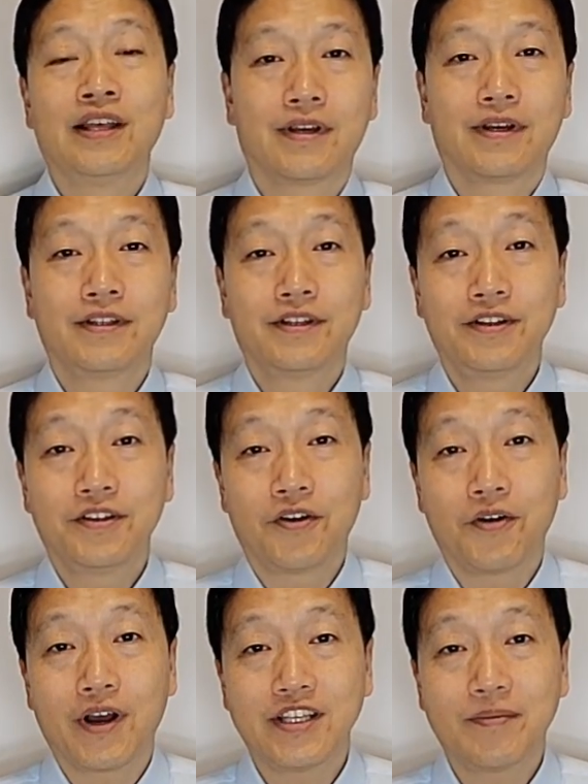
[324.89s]
그들은
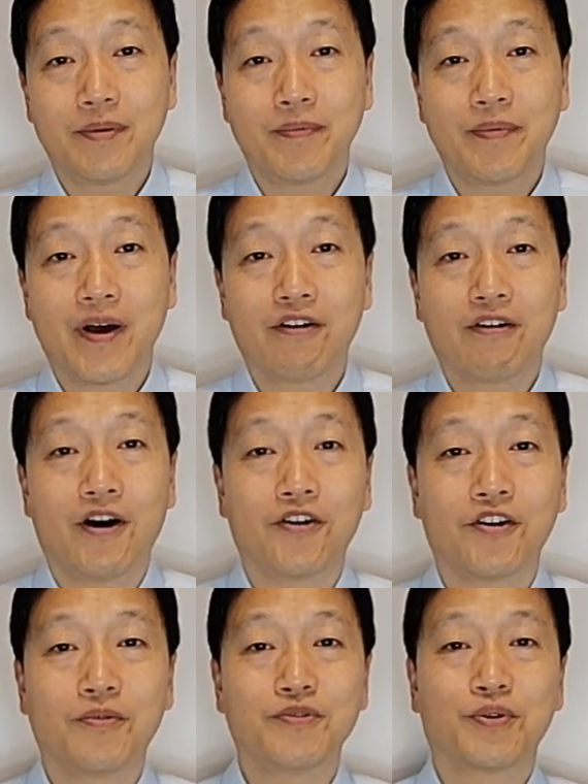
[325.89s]
여러 가지 핍박과
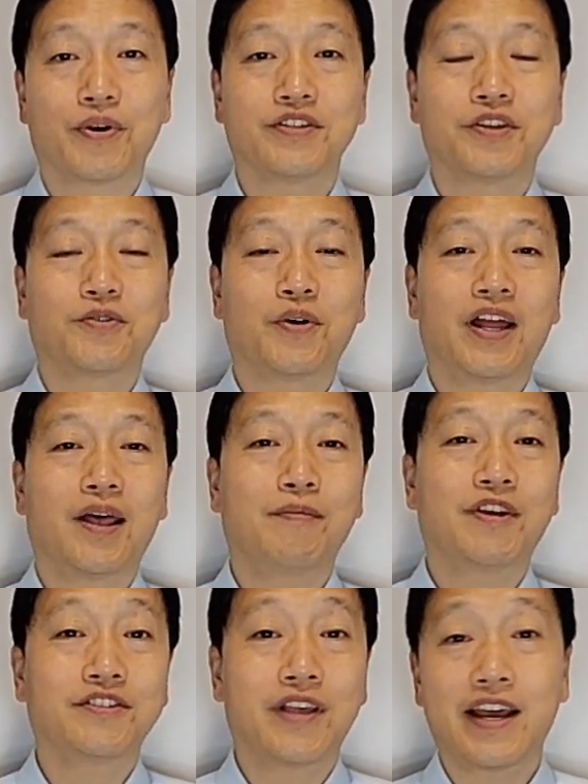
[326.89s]
어려움 속에서도
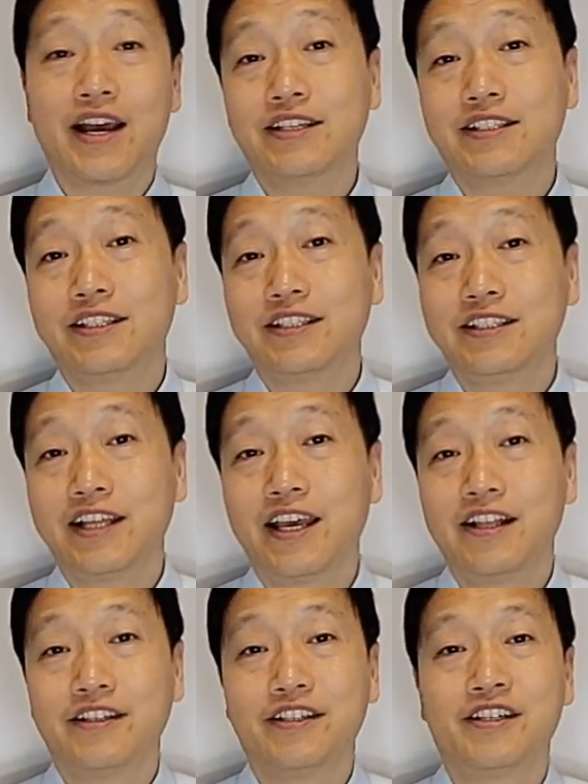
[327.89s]
하나님께서 행하신 은혜
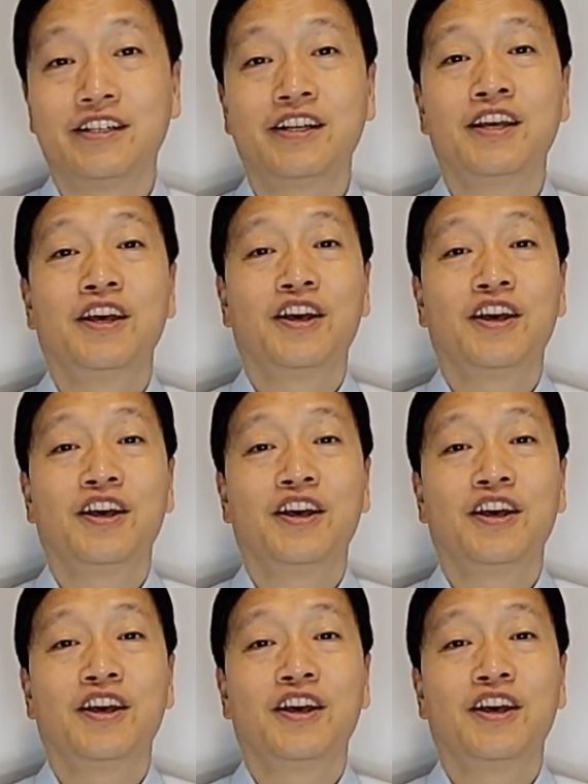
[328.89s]
일들을